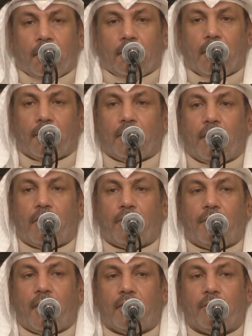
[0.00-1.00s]
لعن الله
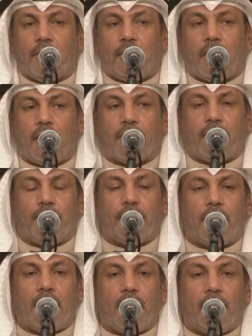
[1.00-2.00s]
الظالمين لكم
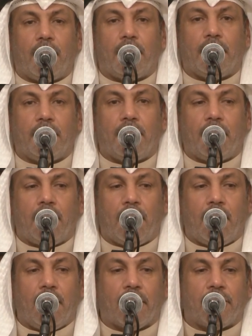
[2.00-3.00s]
من الأولين
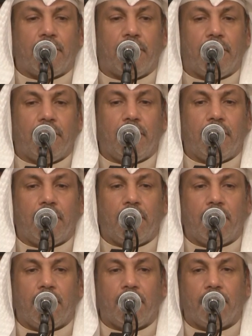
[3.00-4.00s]

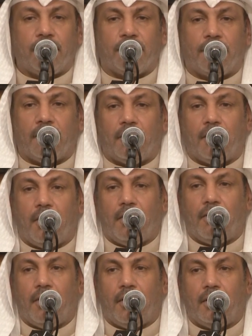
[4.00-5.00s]
والآخرين صلى
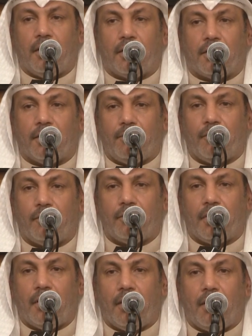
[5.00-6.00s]
الله عليك يا
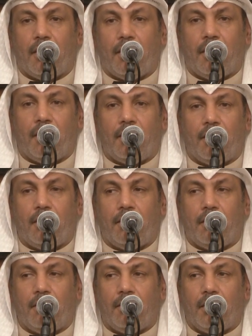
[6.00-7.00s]

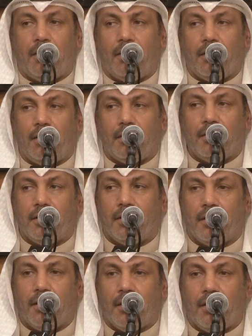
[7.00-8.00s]
مولاي
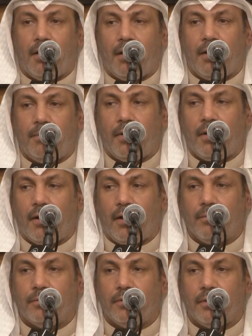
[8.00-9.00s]
يا أبا
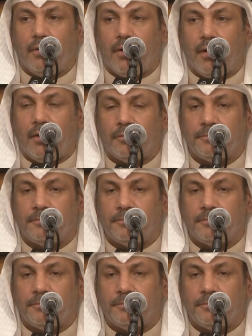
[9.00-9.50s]
عبد الله